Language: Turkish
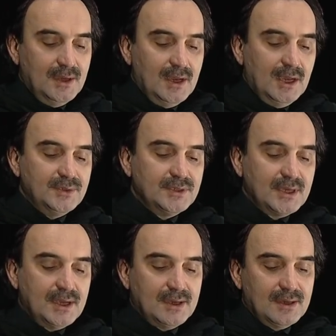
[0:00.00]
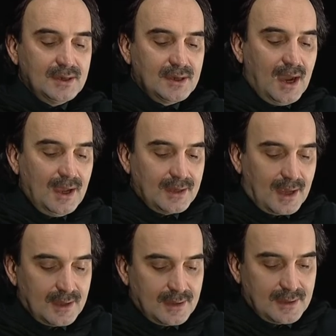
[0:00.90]
Hemşire
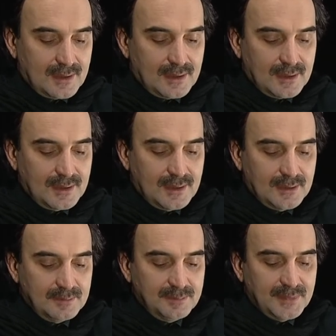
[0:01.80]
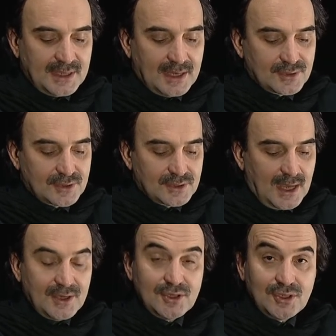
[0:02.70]
Gayle Briel için
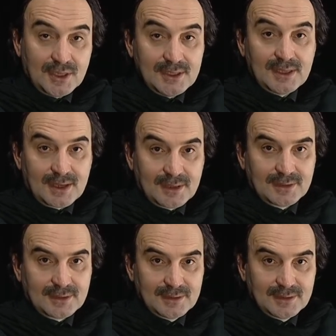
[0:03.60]
her şeyi denedi